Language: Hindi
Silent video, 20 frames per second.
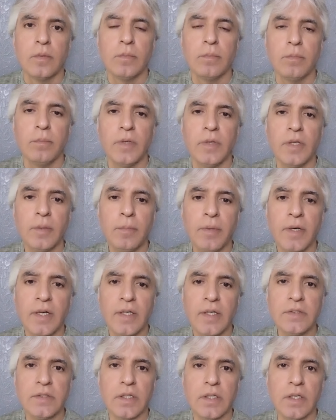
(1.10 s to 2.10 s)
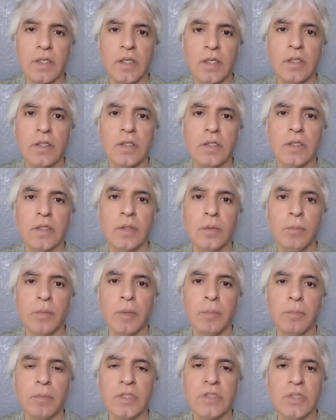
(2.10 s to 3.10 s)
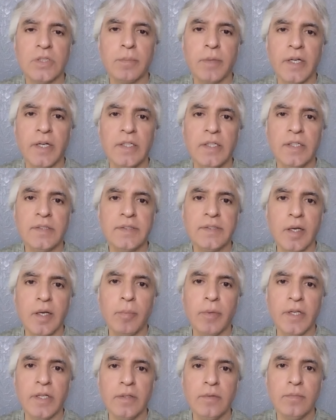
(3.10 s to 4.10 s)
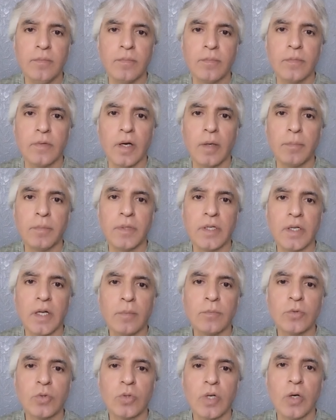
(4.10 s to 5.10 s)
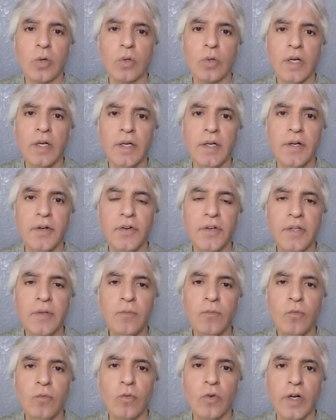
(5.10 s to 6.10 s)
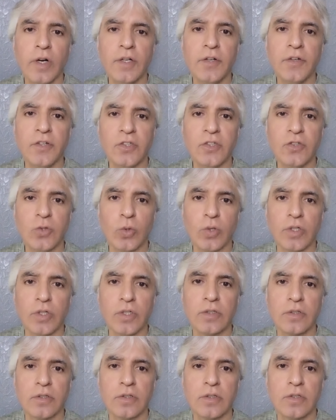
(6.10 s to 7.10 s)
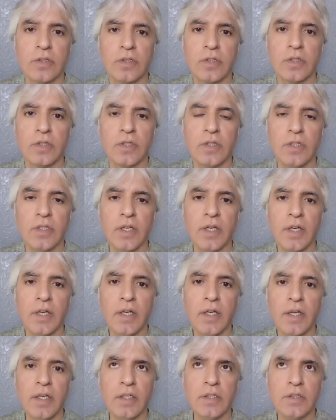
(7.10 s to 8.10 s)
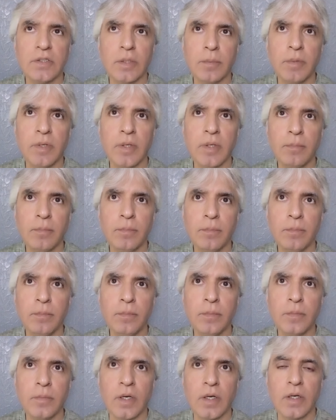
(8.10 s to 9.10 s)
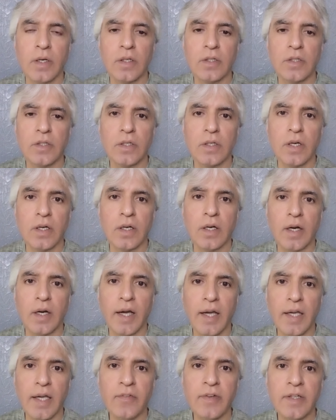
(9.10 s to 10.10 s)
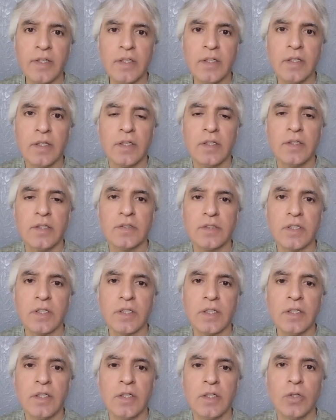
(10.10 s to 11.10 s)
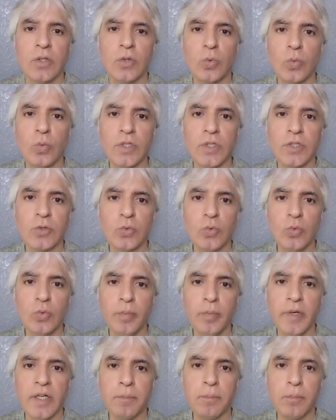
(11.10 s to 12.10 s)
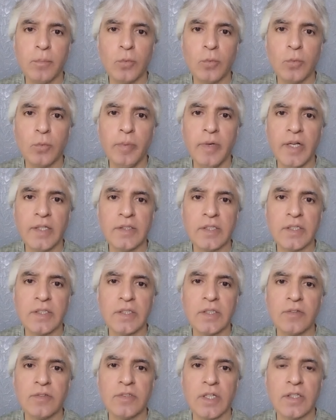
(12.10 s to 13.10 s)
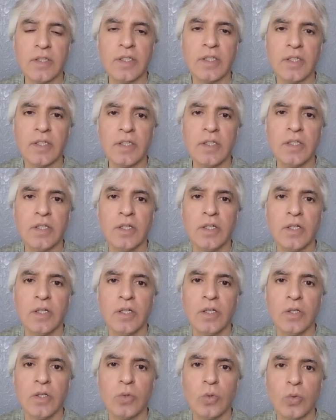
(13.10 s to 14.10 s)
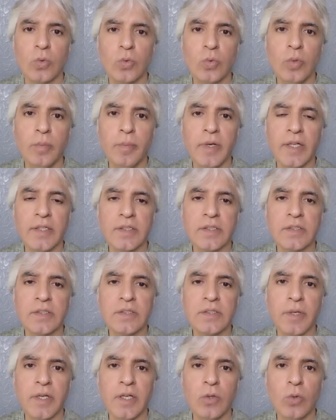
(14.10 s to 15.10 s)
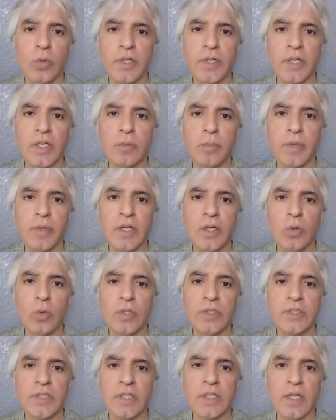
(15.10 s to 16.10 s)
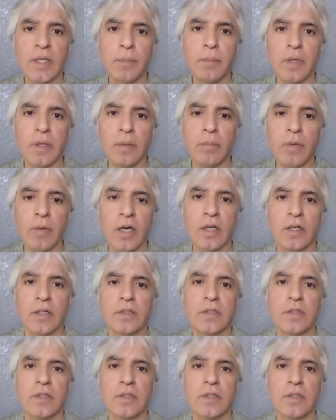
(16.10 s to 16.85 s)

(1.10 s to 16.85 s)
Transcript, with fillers: मेरे पास एक मेंबरशिप आई है सेल पे आपने नाम सुना होगा ड्रीम वर्ल्ड रिजोर्ट ये है जब हम हाईवे से टूवर्ड्स टू प्ला टूल प्लाज़ा की तरफ जाते हैं तो टूल प्लाज़ा से पहले उल्टे हाथ पे है गुलशन मेमार